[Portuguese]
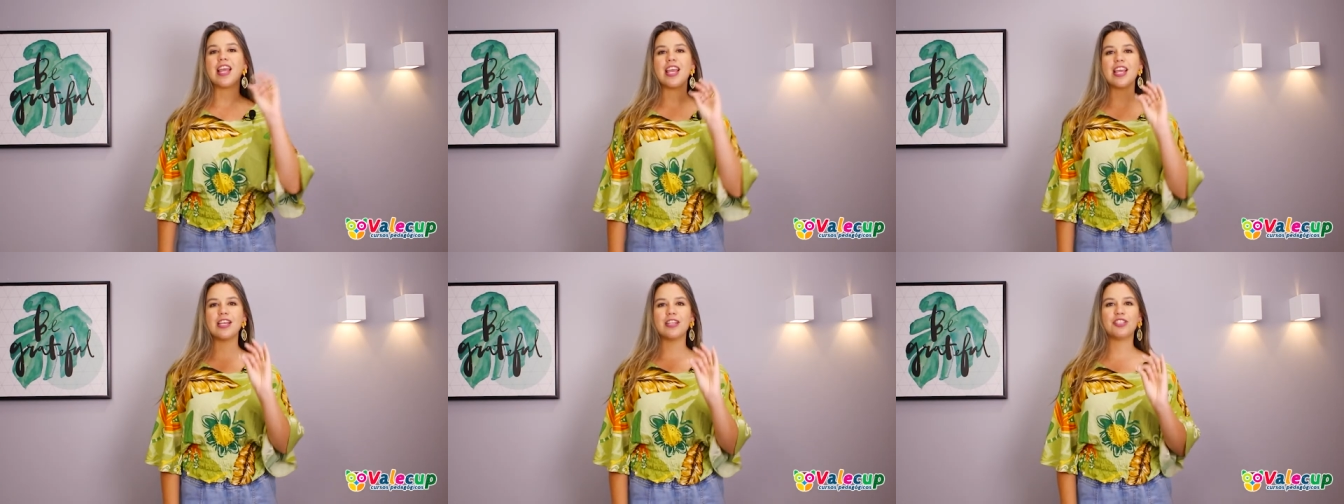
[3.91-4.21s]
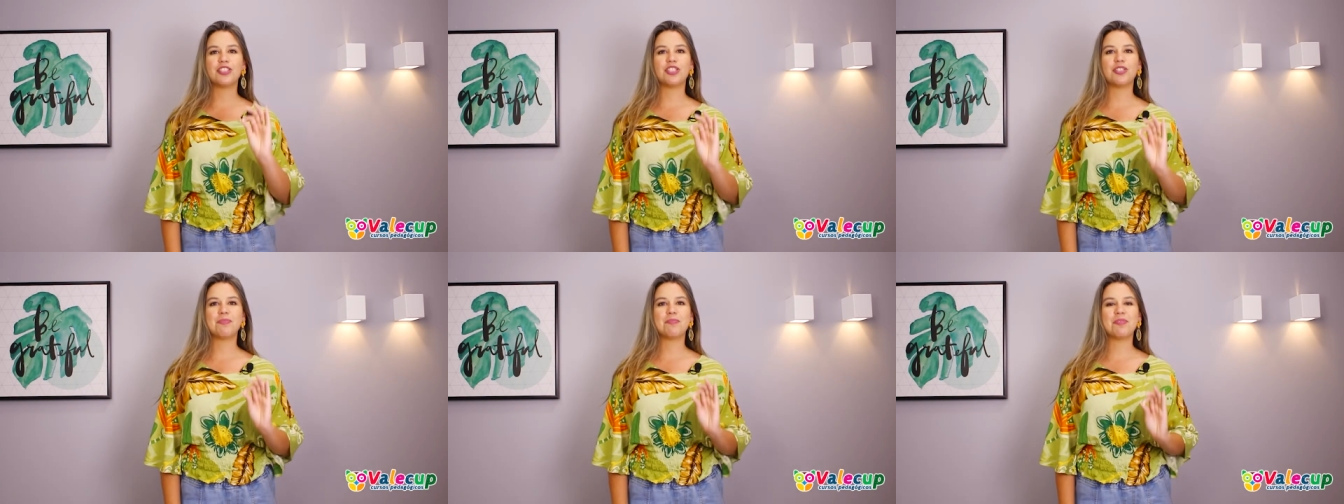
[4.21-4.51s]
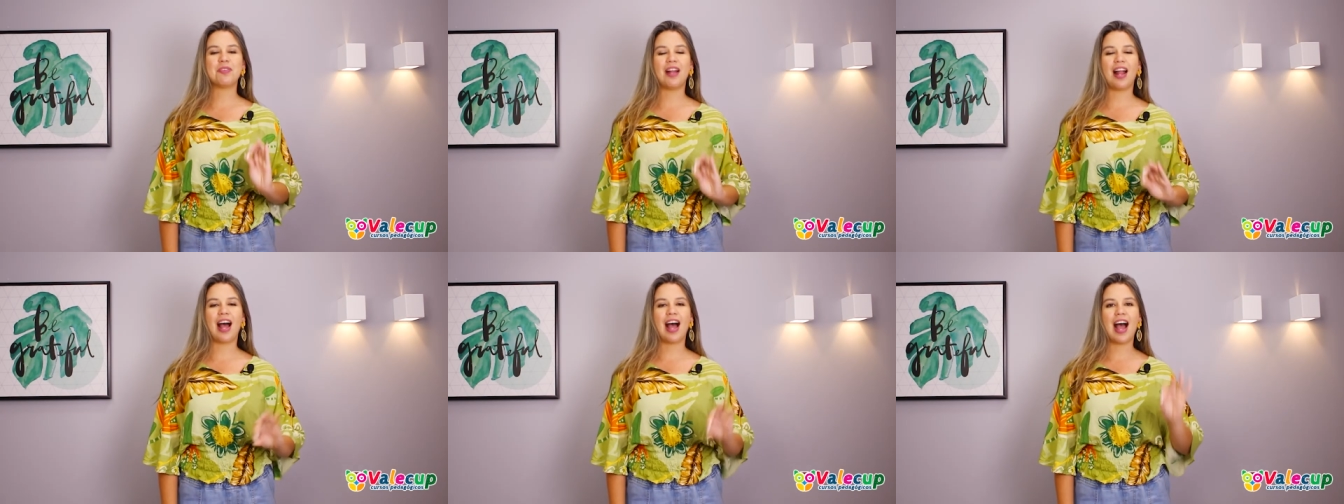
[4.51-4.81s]

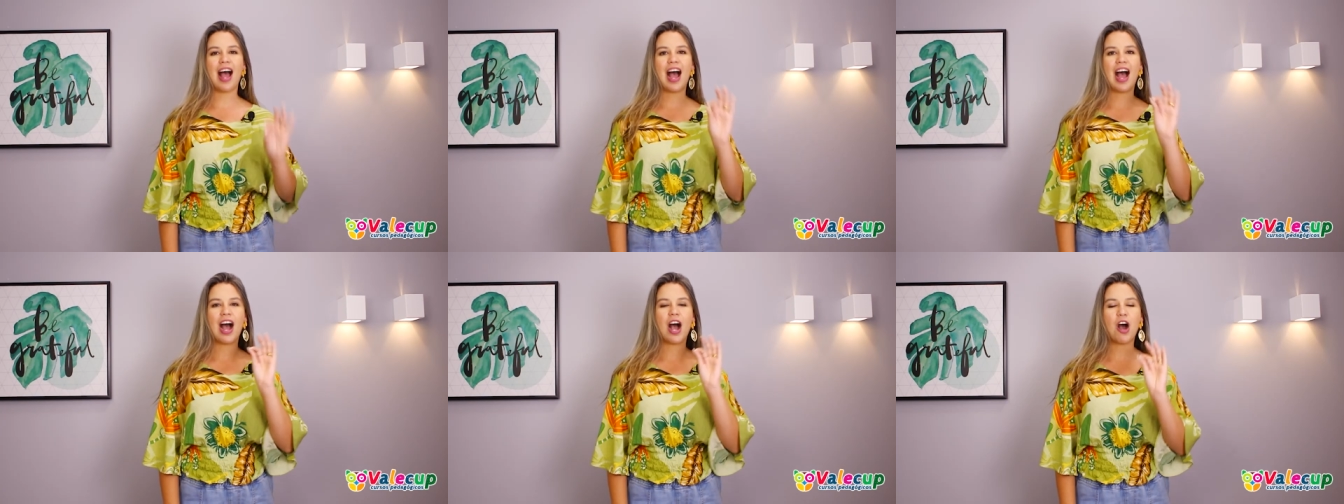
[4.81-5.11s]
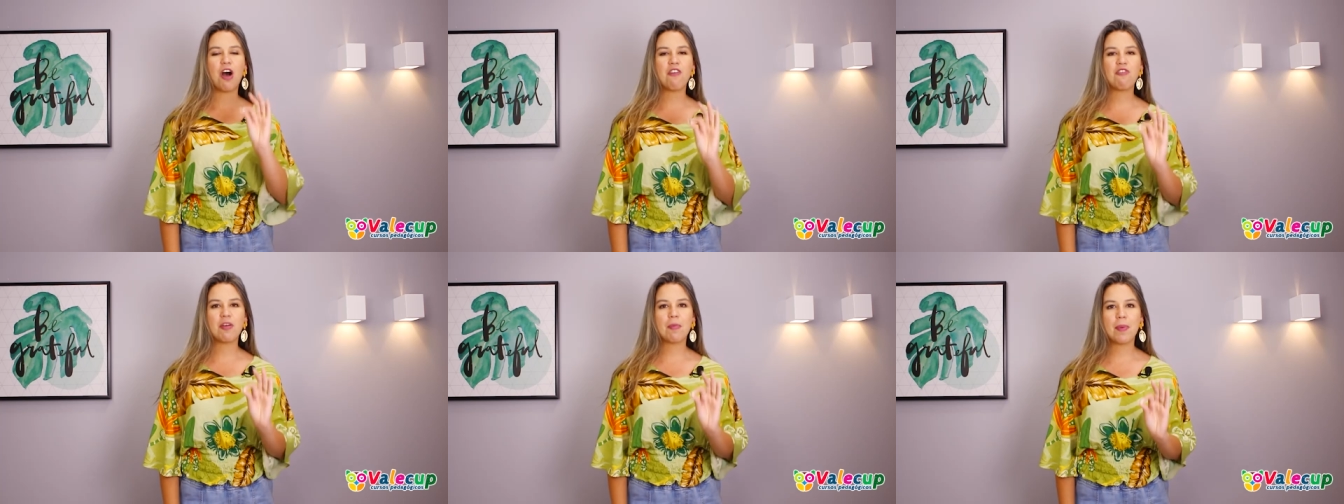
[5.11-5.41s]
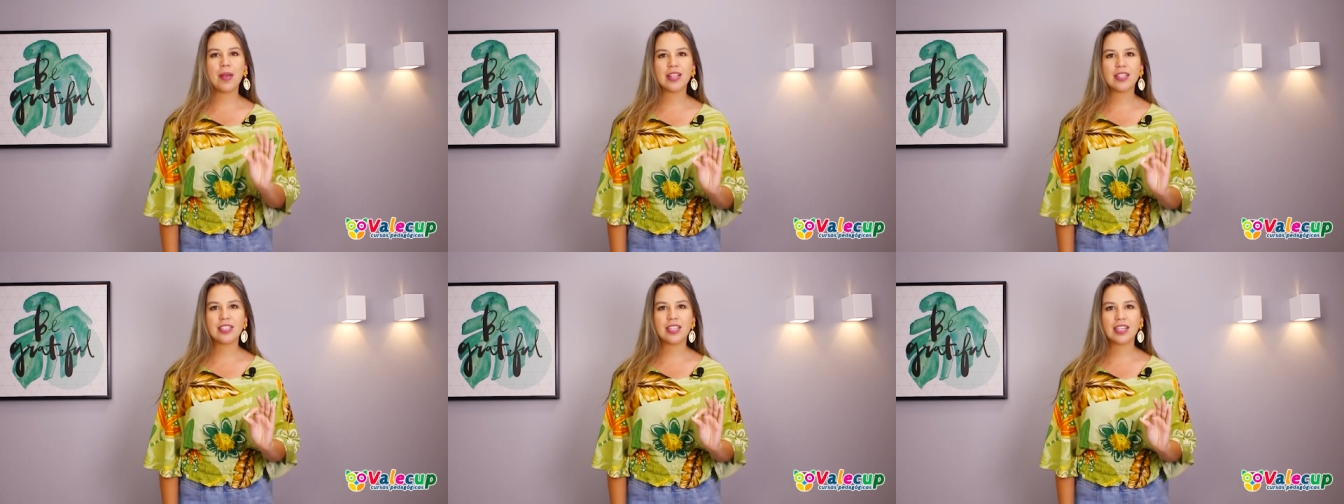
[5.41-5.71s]
estimular a
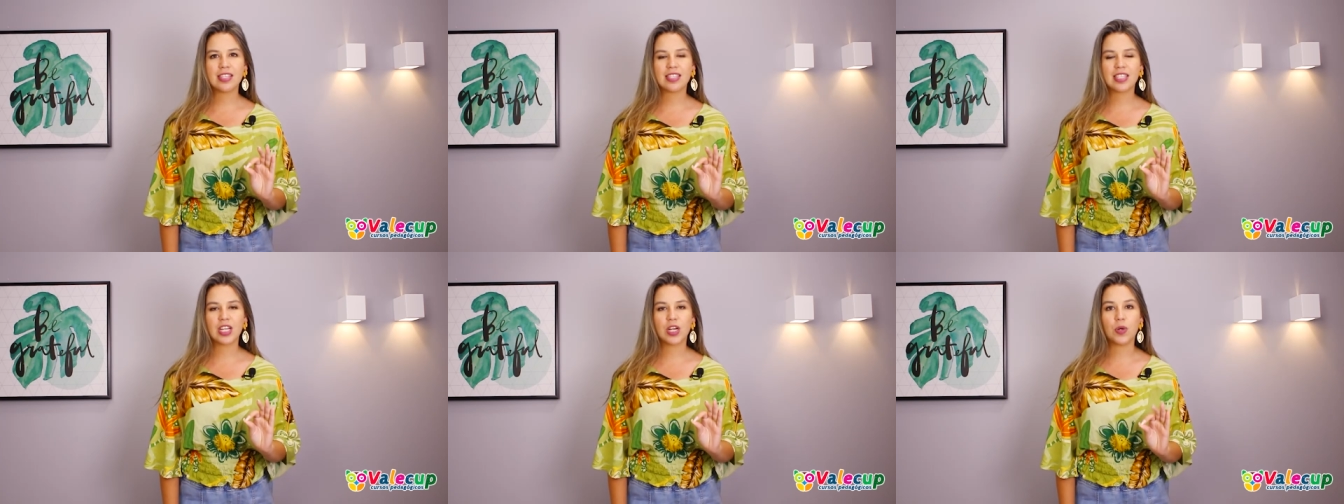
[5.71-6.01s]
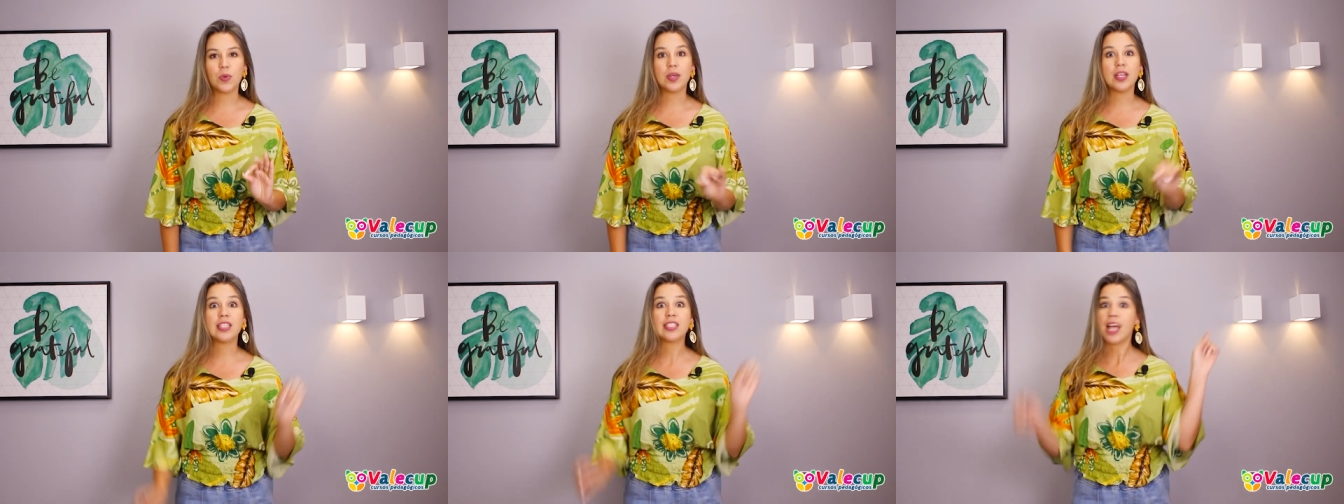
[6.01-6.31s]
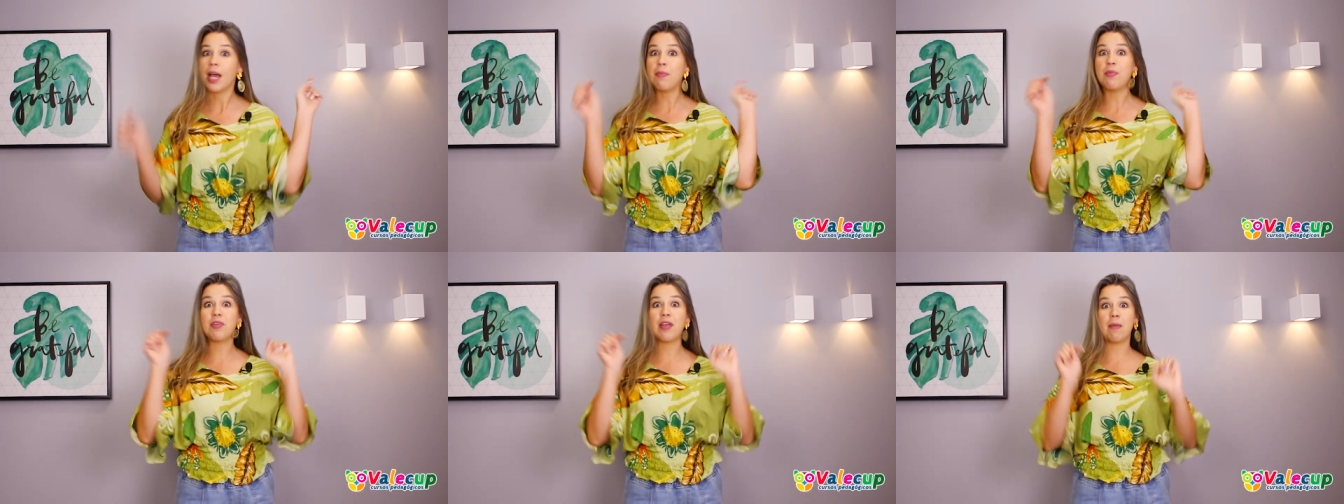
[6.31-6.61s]
alfabetização. E
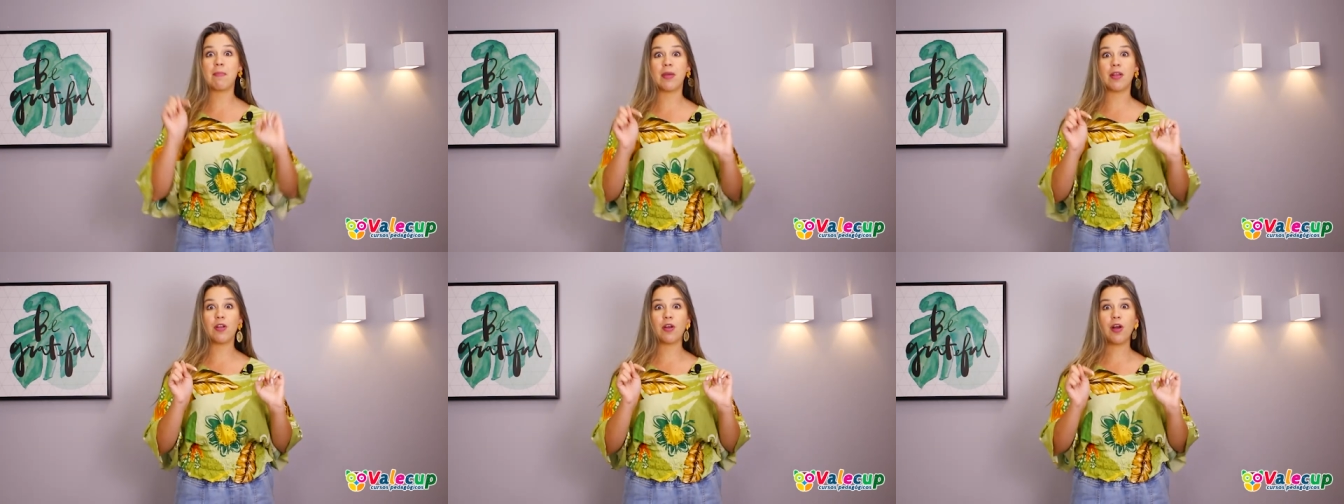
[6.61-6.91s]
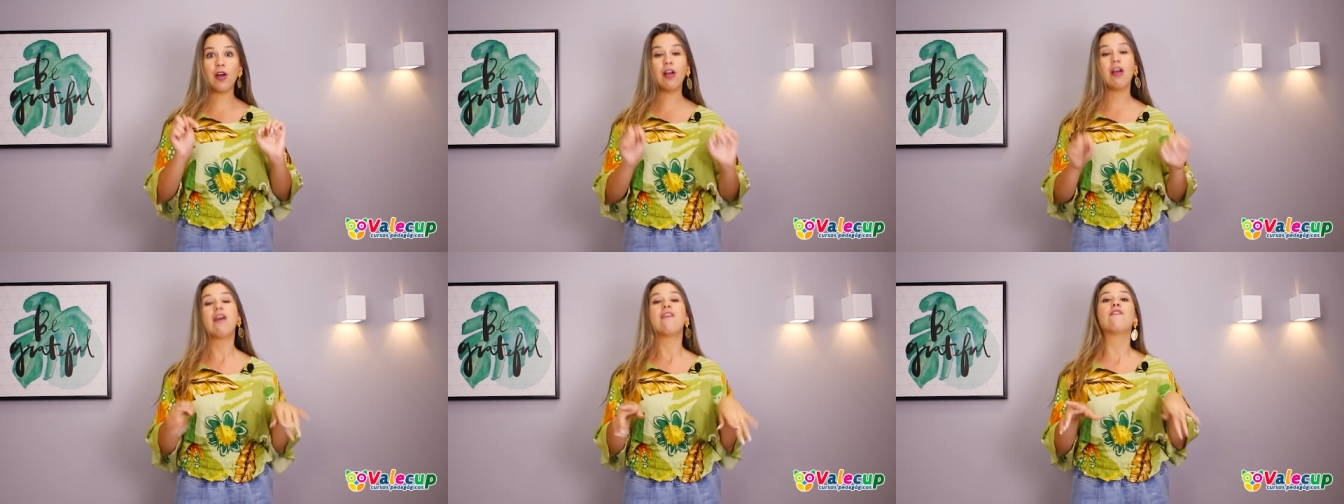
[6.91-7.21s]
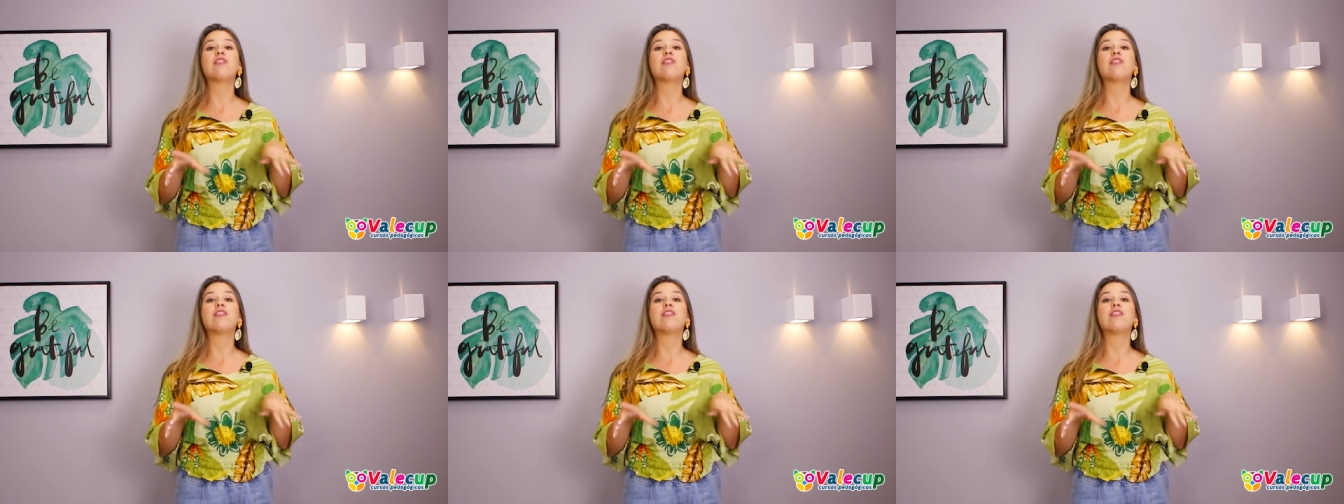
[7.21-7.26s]
sabe o que é melhor?